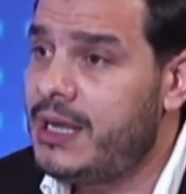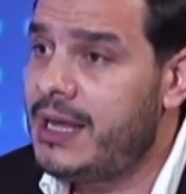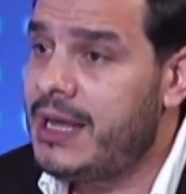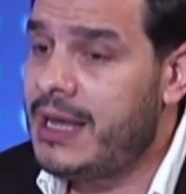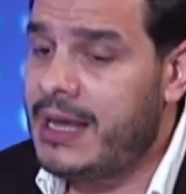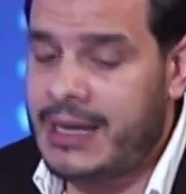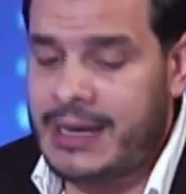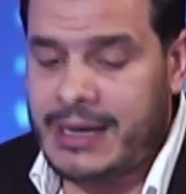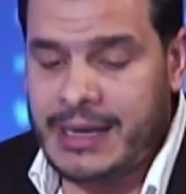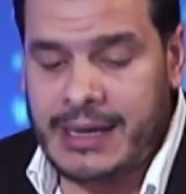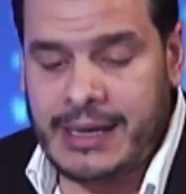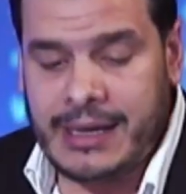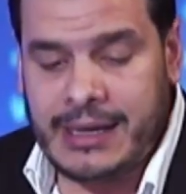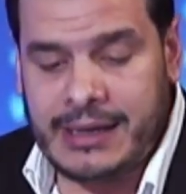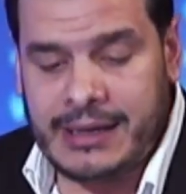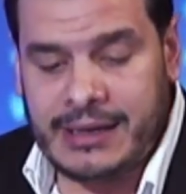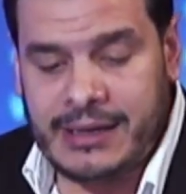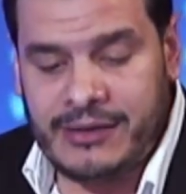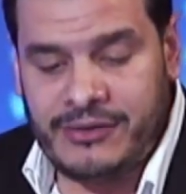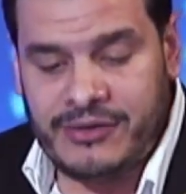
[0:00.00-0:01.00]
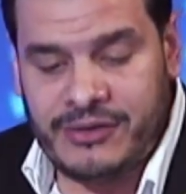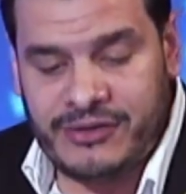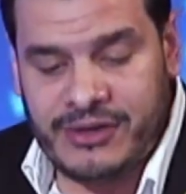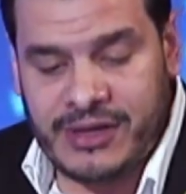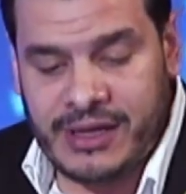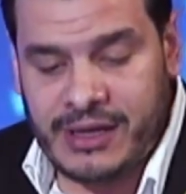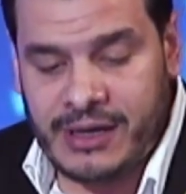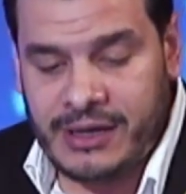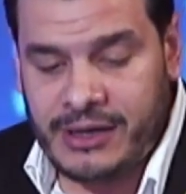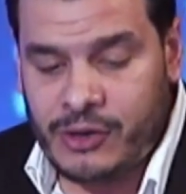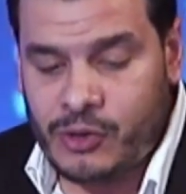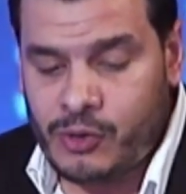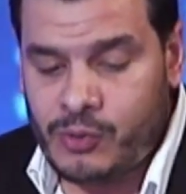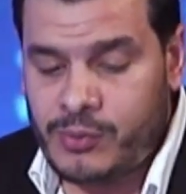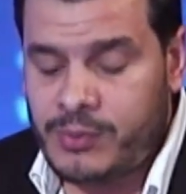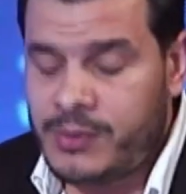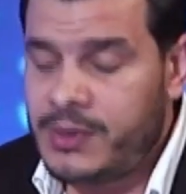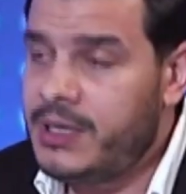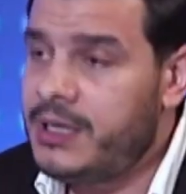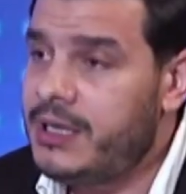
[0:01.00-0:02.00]
على أن الجزائر اليوم
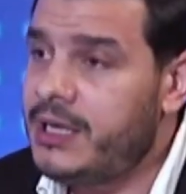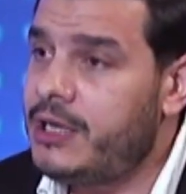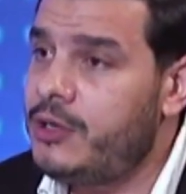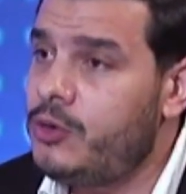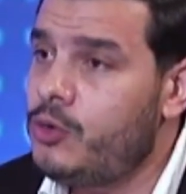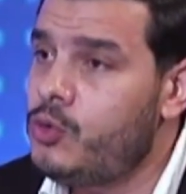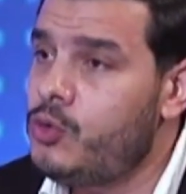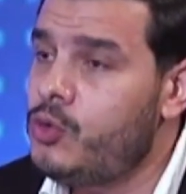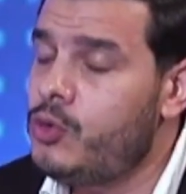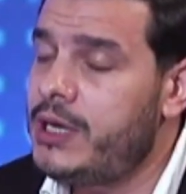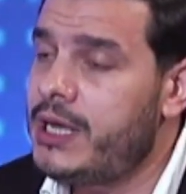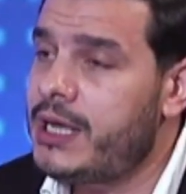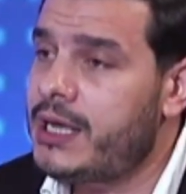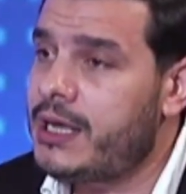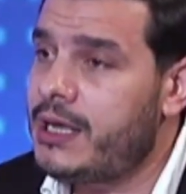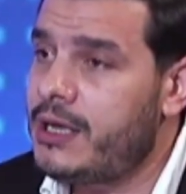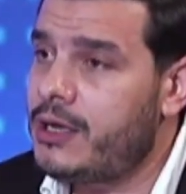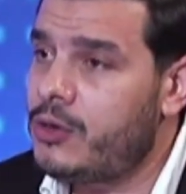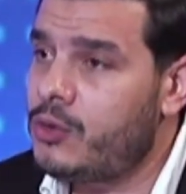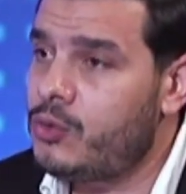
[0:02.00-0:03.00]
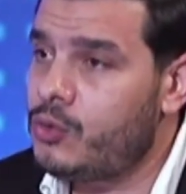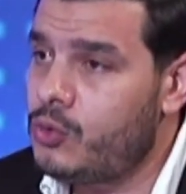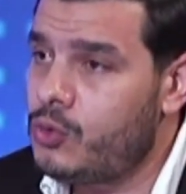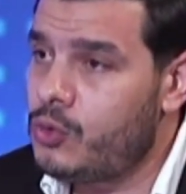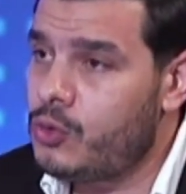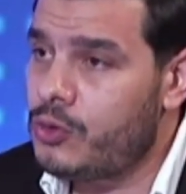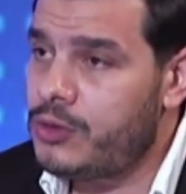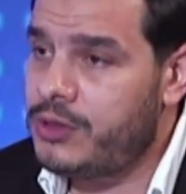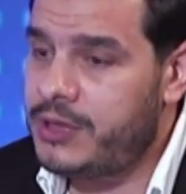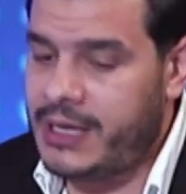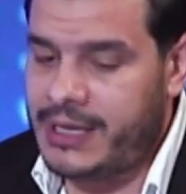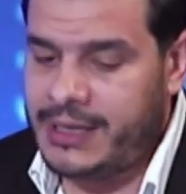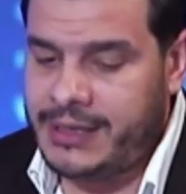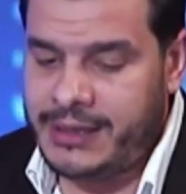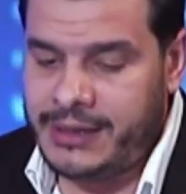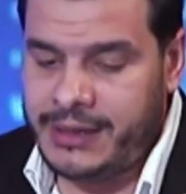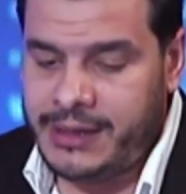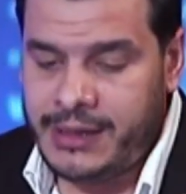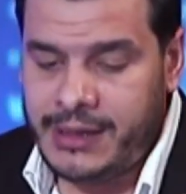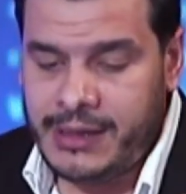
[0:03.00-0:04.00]
يعني هناك نهوض
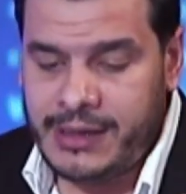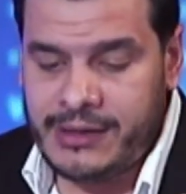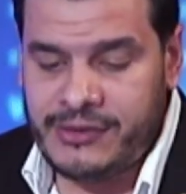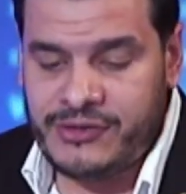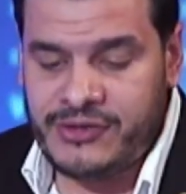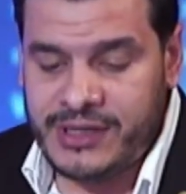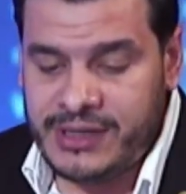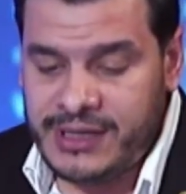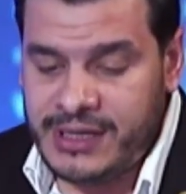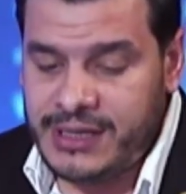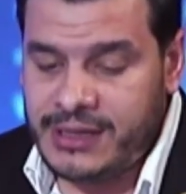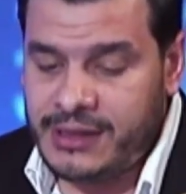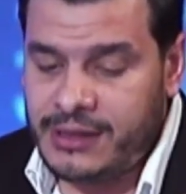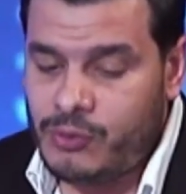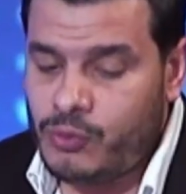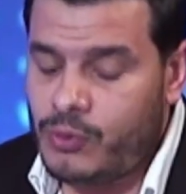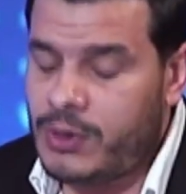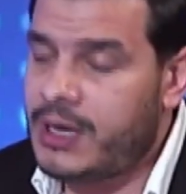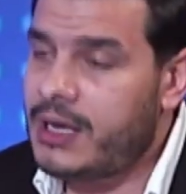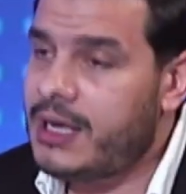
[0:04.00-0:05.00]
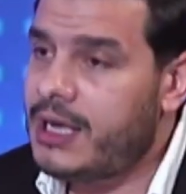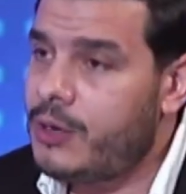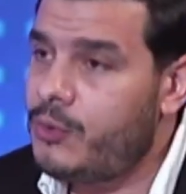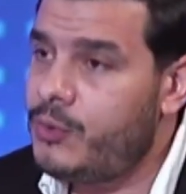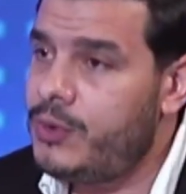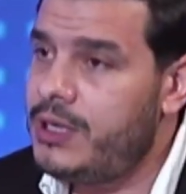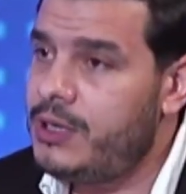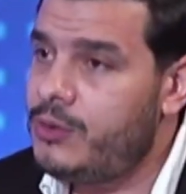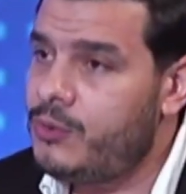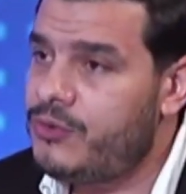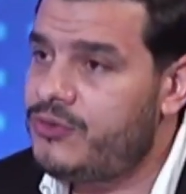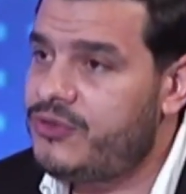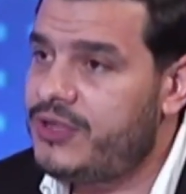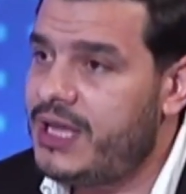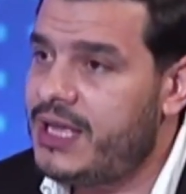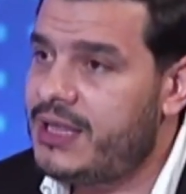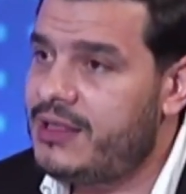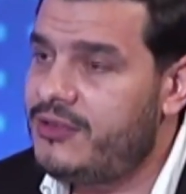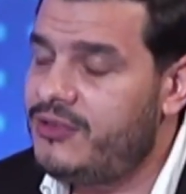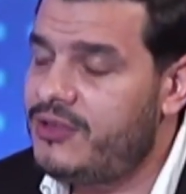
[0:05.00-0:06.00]
يعني جديد وقوي
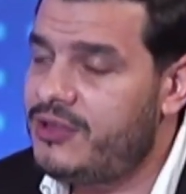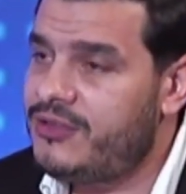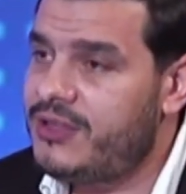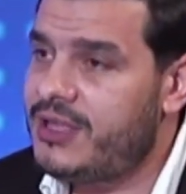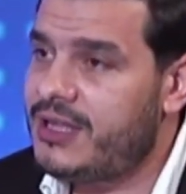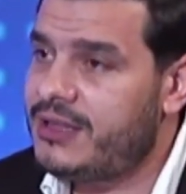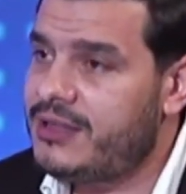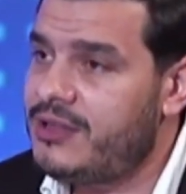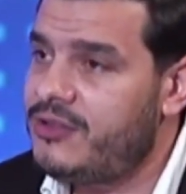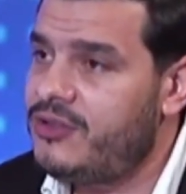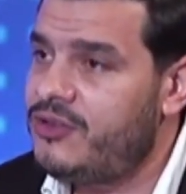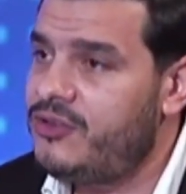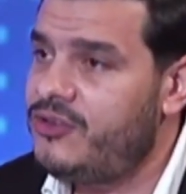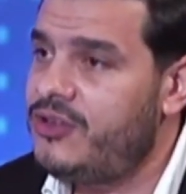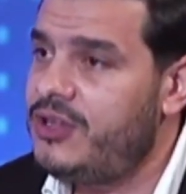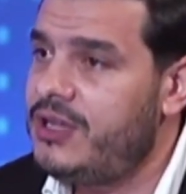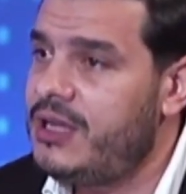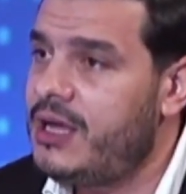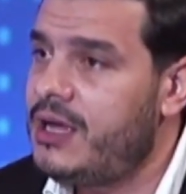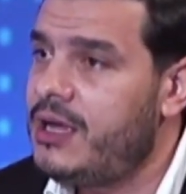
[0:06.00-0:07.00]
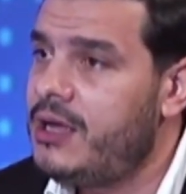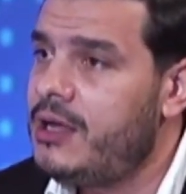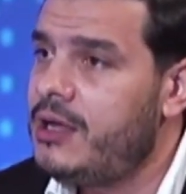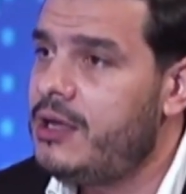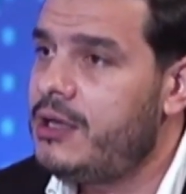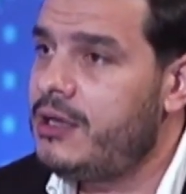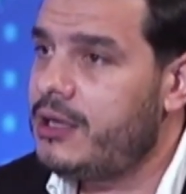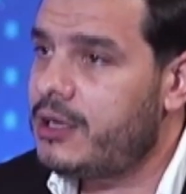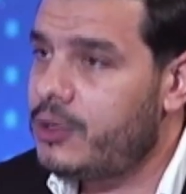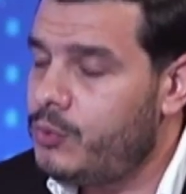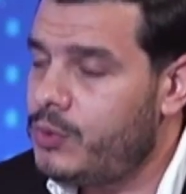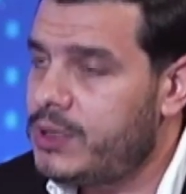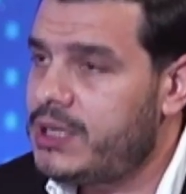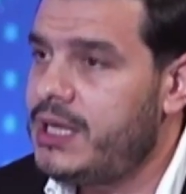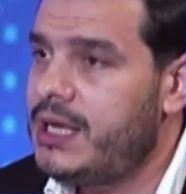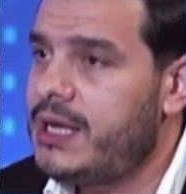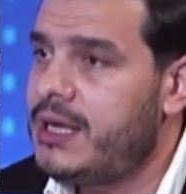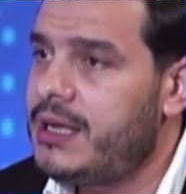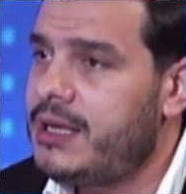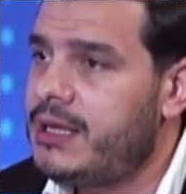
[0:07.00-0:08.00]
واستعادة الجزائر التدريجية
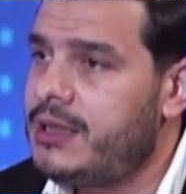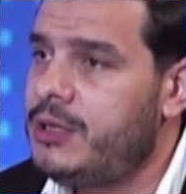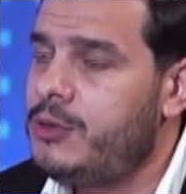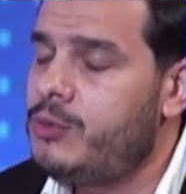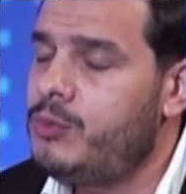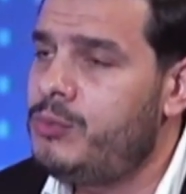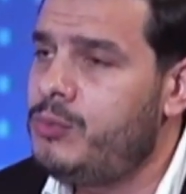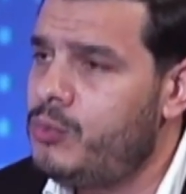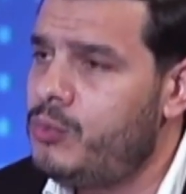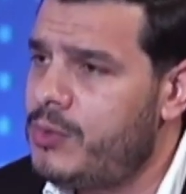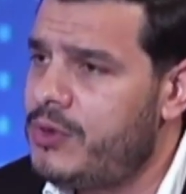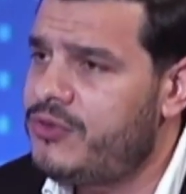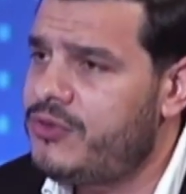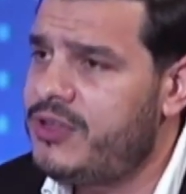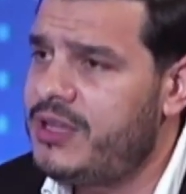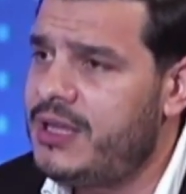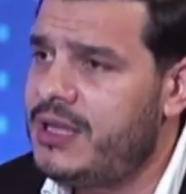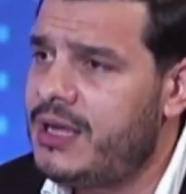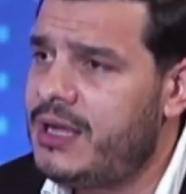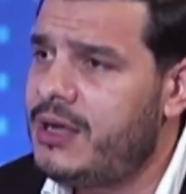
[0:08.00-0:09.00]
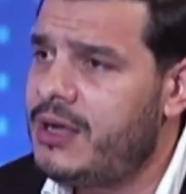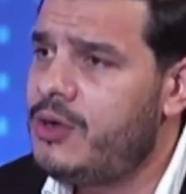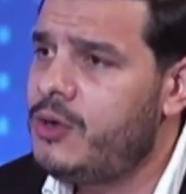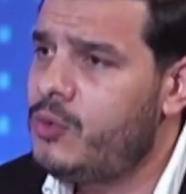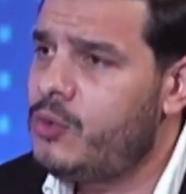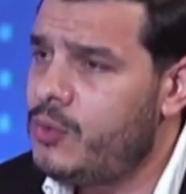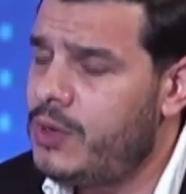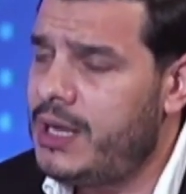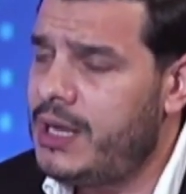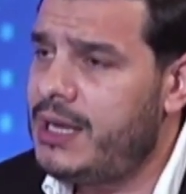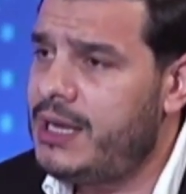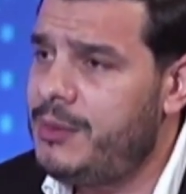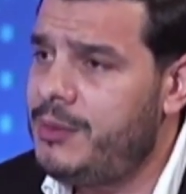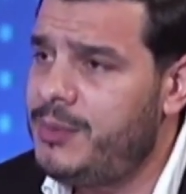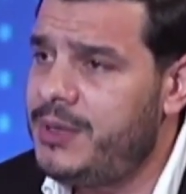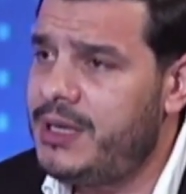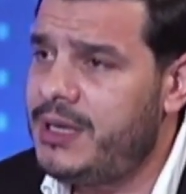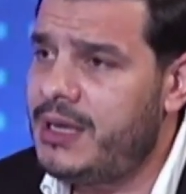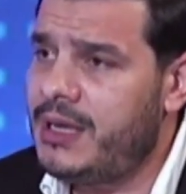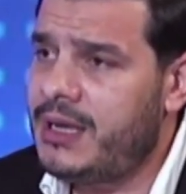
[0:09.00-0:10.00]
لقوتها الدبلوماسية
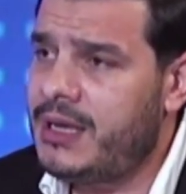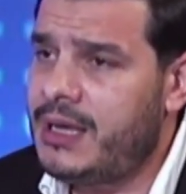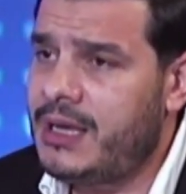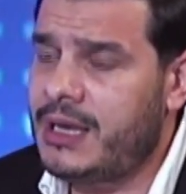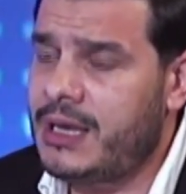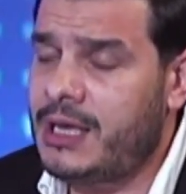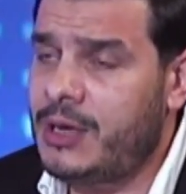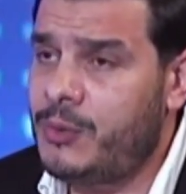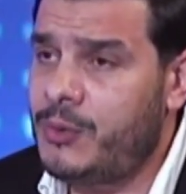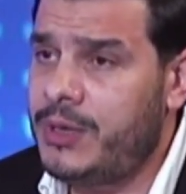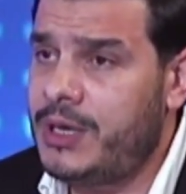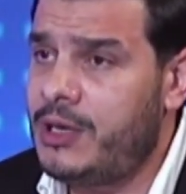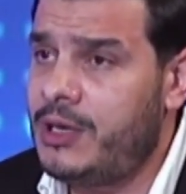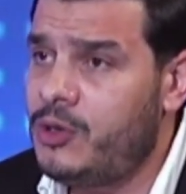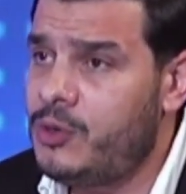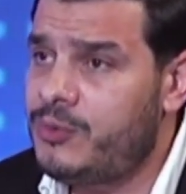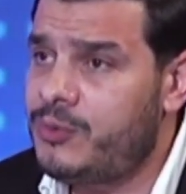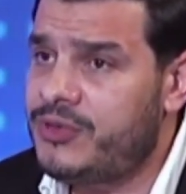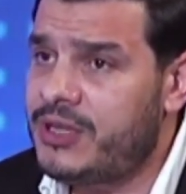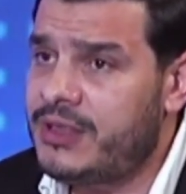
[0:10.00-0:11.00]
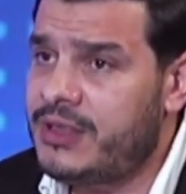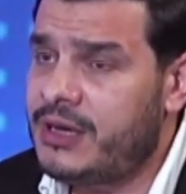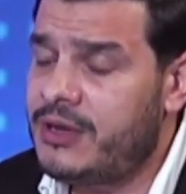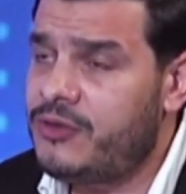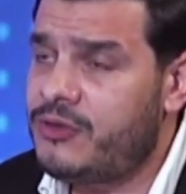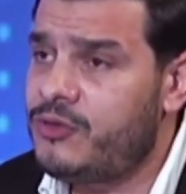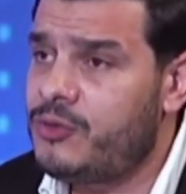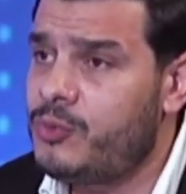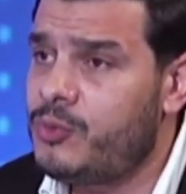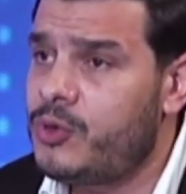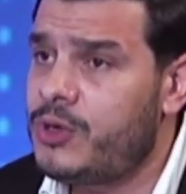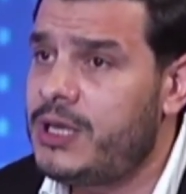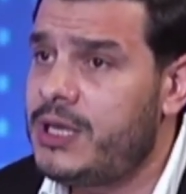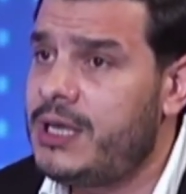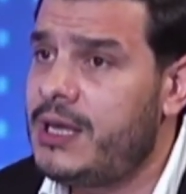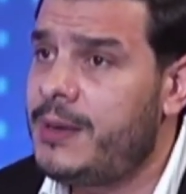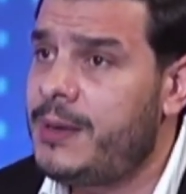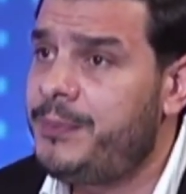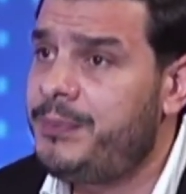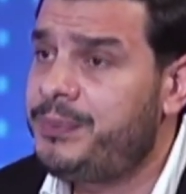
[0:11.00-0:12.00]
والعالمية القوية اليوم السيد رئيس
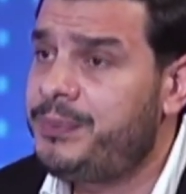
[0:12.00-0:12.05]
الجمهورية